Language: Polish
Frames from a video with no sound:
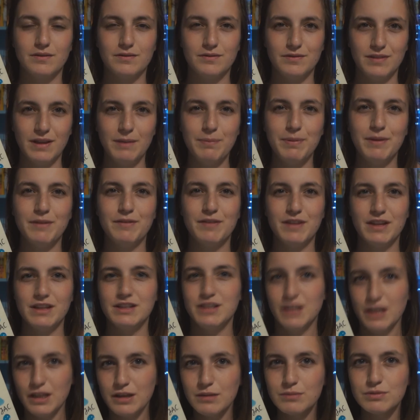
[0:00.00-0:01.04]
Lepiej
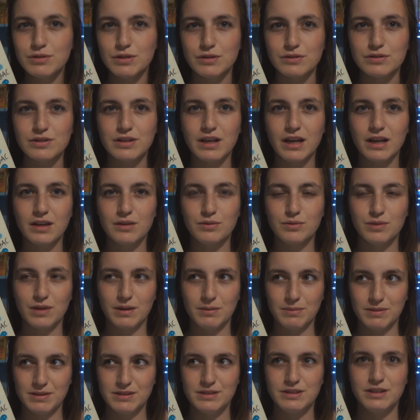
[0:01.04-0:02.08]
wydać jedną książkę, która
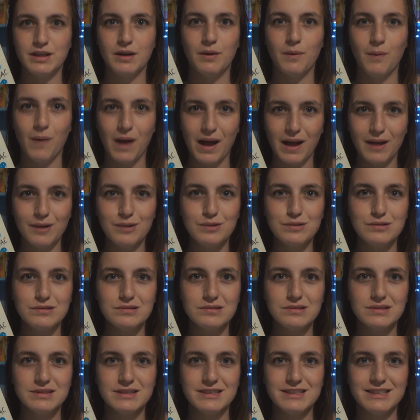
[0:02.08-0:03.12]
będzie wow,
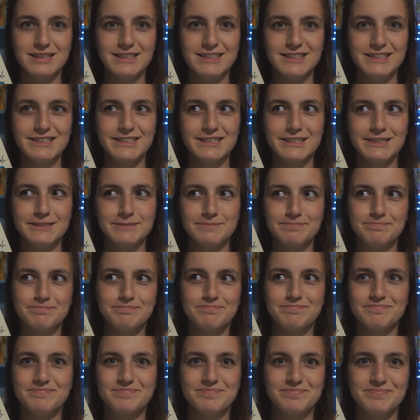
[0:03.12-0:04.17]
niż
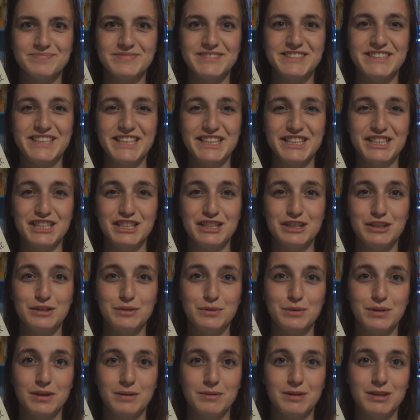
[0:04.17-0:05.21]
10,
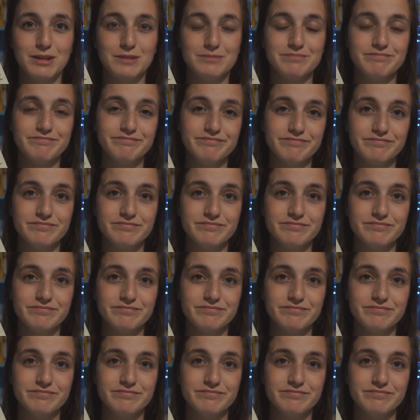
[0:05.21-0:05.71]
które będą